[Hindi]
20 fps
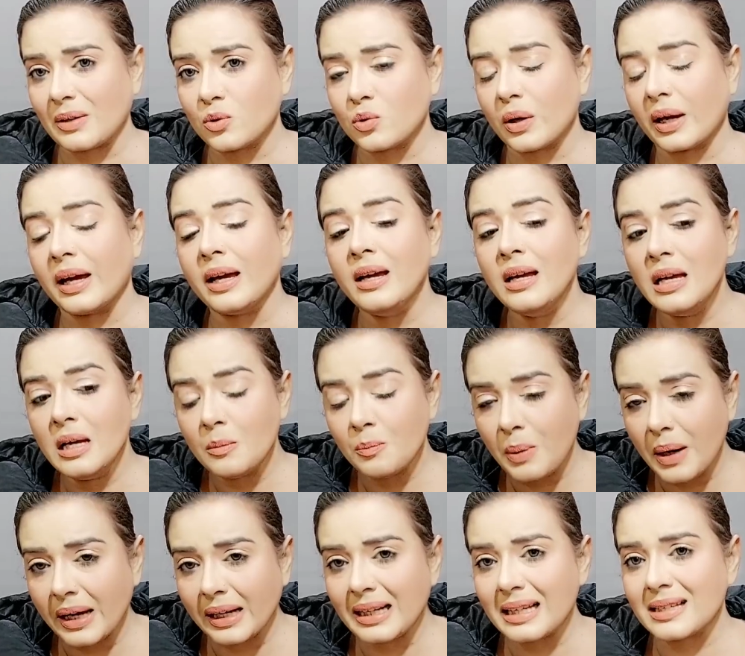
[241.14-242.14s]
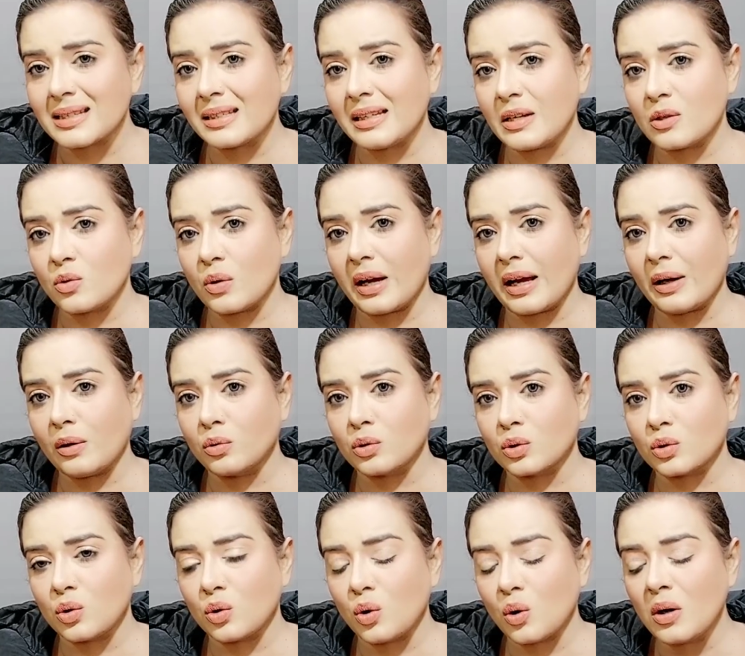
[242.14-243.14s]
जो है फिर इसने जो है
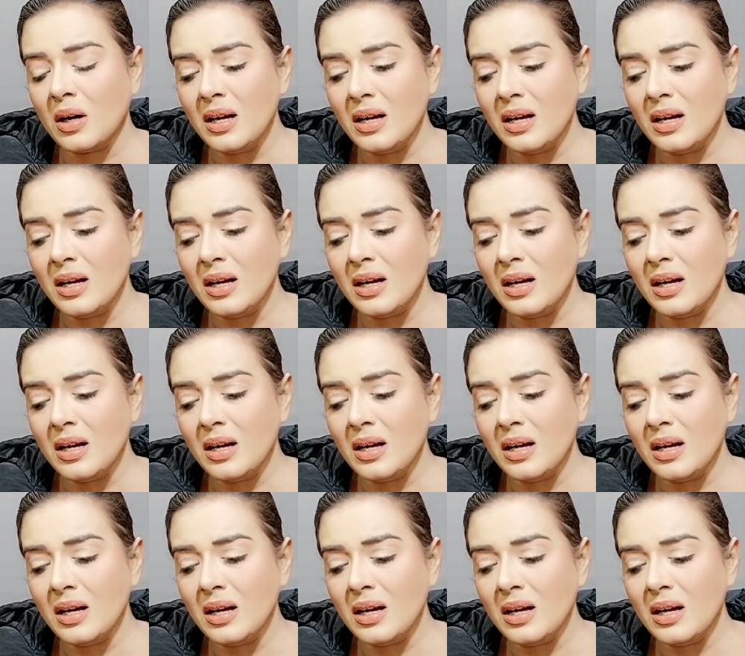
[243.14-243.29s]
उसको